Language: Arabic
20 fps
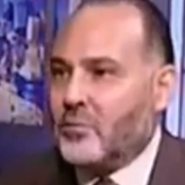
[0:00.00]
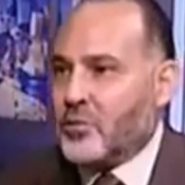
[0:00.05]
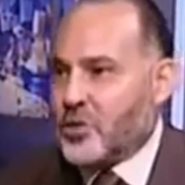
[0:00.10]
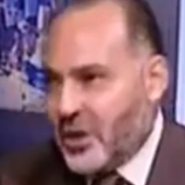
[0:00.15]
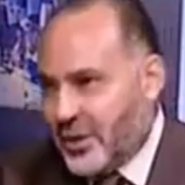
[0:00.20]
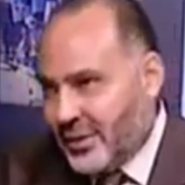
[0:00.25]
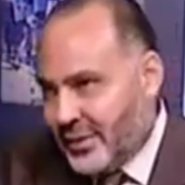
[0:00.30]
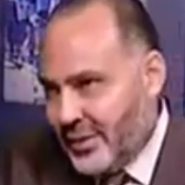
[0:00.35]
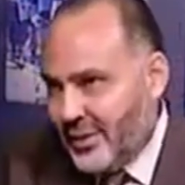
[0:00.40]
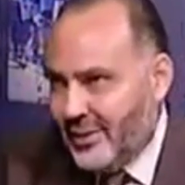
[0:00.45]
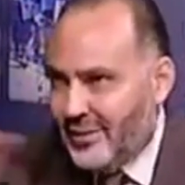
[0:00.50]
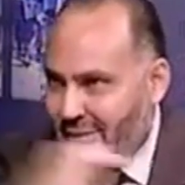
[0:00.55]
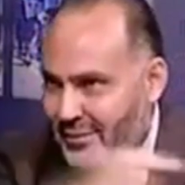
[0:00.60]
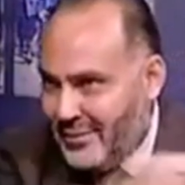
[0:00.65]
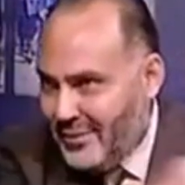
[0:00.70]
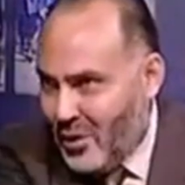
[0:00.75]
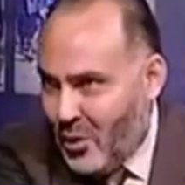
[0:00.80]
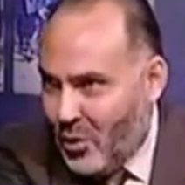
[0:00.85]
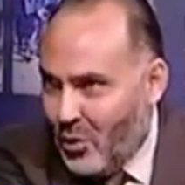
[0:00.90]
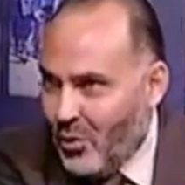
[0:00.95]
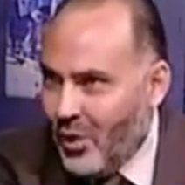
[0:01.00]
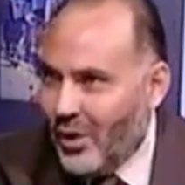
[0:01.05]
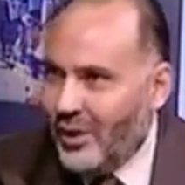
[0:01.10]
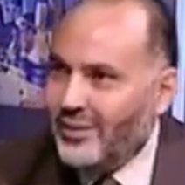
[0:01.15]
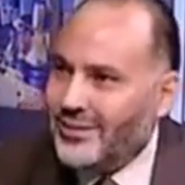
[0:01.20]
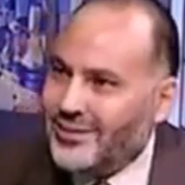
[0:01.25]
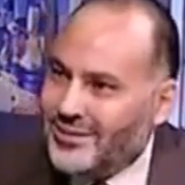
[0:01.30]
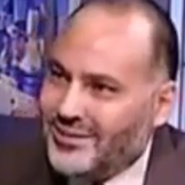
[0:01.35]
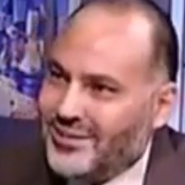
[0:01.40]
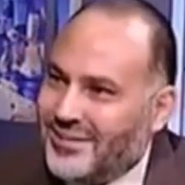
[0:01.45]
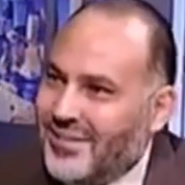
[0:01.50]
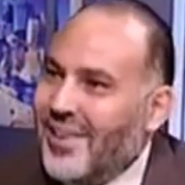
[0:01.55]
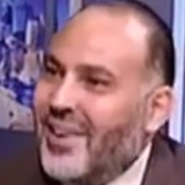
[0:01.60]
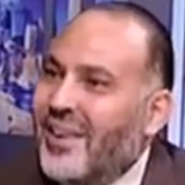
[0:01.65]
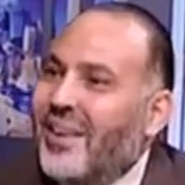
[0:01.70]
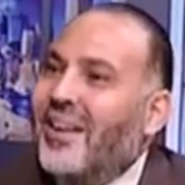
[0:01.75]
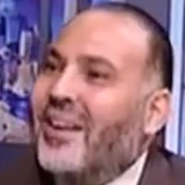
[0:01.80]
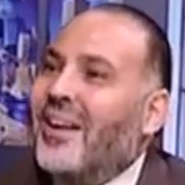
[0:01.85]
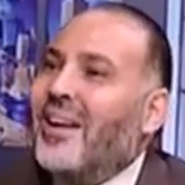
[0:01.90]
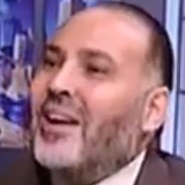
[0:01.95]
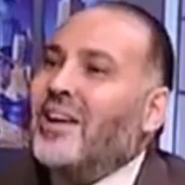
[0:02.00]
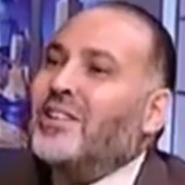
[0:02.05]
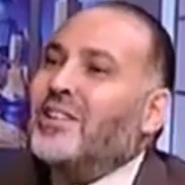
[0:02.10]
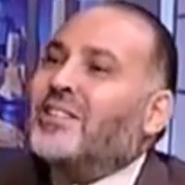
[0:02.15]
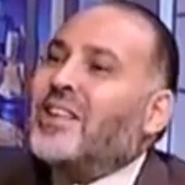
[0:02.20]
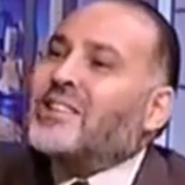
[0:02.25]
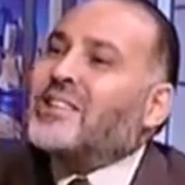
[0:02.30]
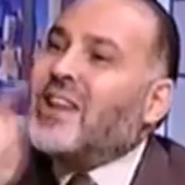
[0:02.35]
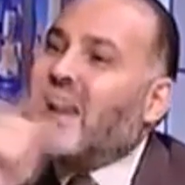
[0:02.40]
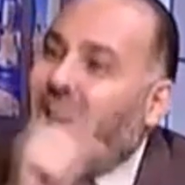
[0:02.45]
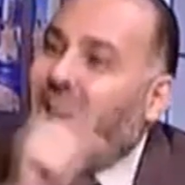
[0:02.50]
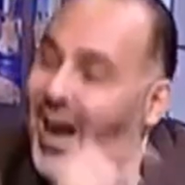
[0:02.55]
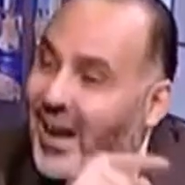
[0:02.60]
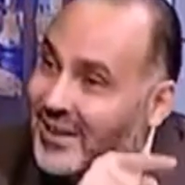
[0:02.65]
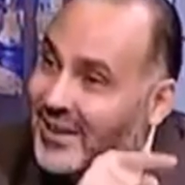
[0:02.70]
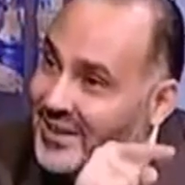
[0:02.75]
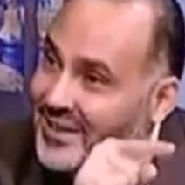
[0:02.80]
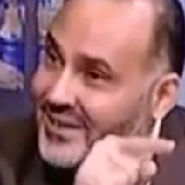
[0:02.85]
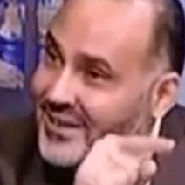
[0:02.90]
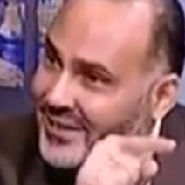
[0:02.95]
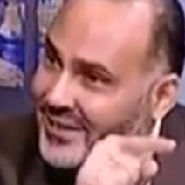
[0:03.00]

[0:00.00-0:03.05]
مش انت هو انت سرحت